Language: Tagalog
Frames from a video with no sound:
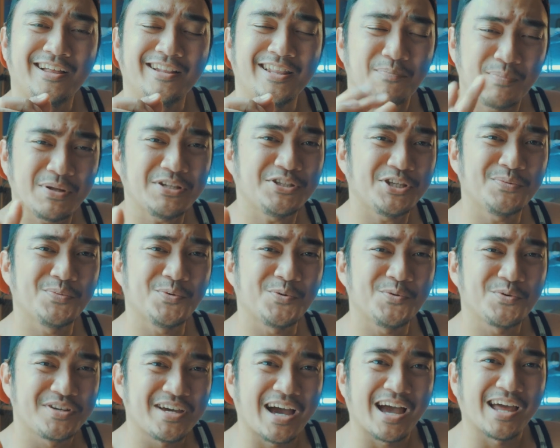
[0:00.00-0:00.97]
napansin
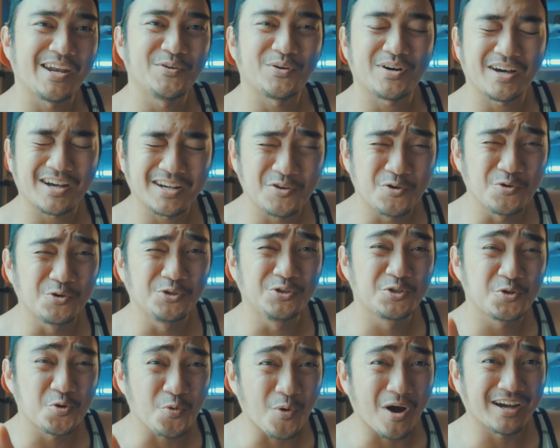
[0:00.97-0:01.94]
mo kung gaano
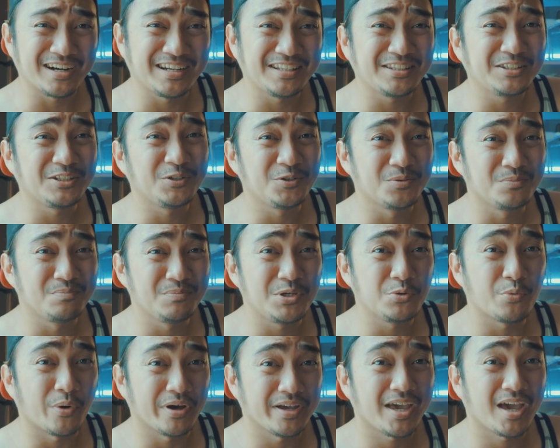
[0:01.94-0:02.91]
ka-good quality yung
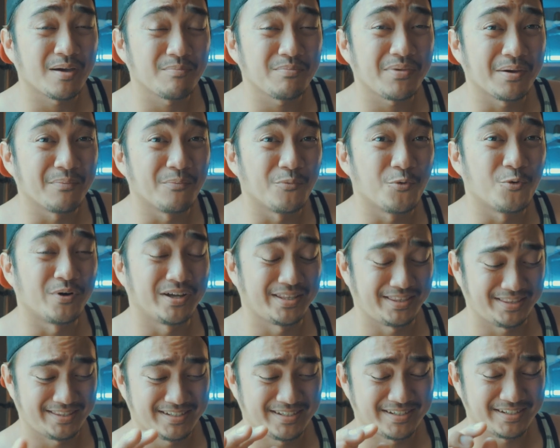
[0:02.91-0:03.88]
BYMM1
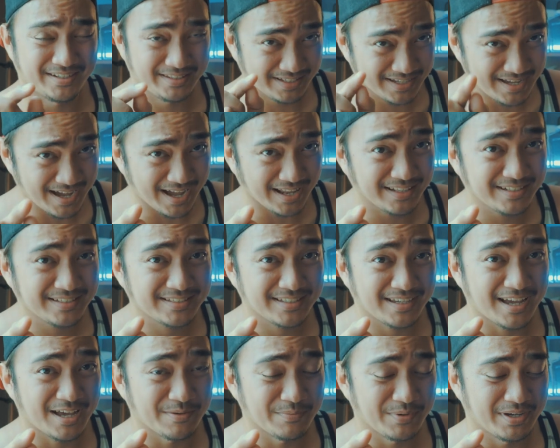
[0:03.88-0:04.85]
na galing sa
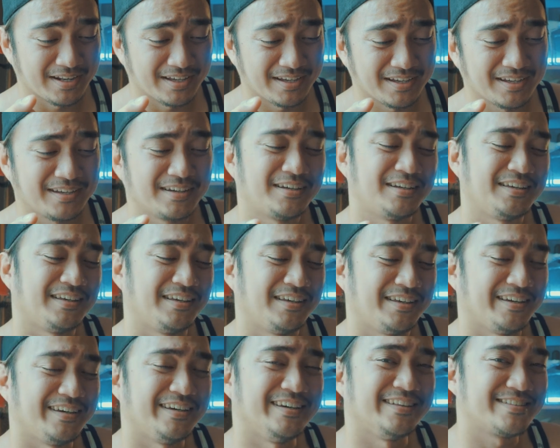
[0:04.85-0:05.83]
camera.
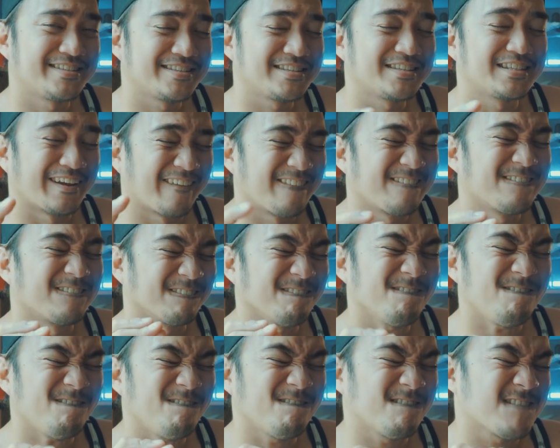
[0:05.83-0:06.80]
It's
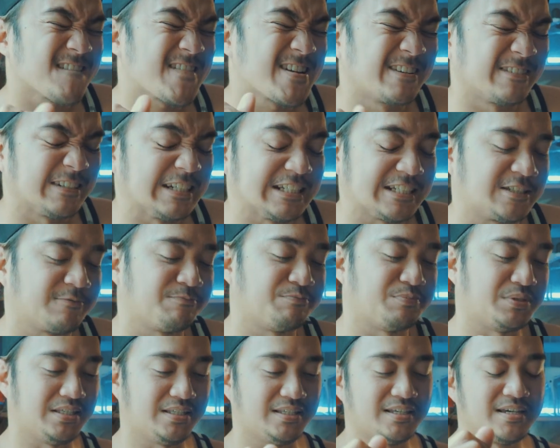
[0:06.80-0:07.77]

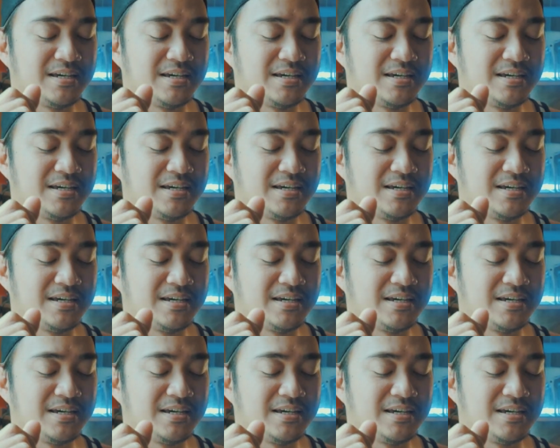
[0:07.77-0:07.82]
crispy.